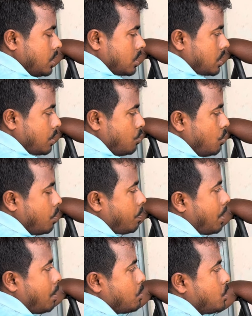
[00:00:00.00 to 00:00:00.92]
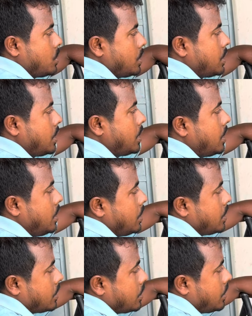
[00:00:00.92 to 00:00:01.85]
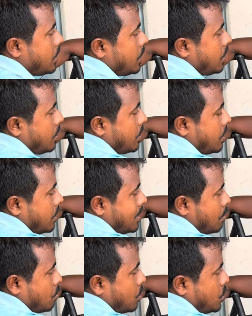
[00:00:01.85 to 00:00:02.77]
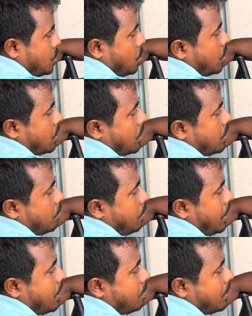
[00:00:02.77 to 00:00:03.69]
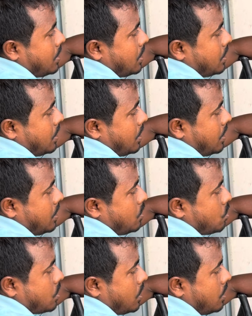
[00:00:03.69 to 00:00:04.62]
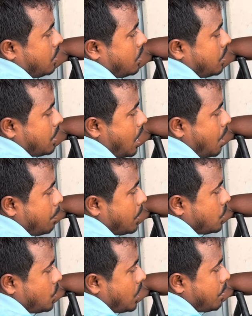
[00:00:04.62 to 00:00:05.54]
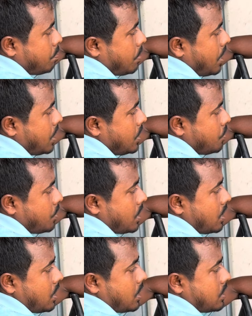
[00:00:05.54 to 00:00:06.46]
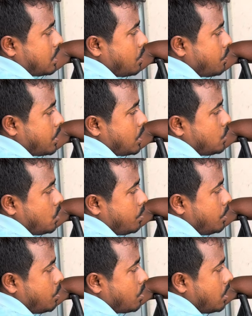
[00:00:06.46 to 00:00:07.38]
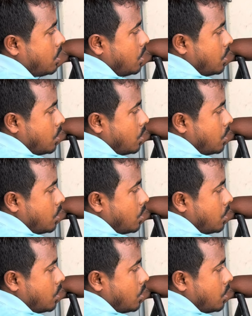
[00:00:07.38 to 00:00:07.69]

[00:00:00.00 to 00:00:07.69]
इसका फ्यूल पम्प जो देते हैं ये रिजर्व को छोड़कर मैन में देते हैं जो कि यहाँ पे जो है पानी वगैरह या कचरा वगैरह जो भी होगा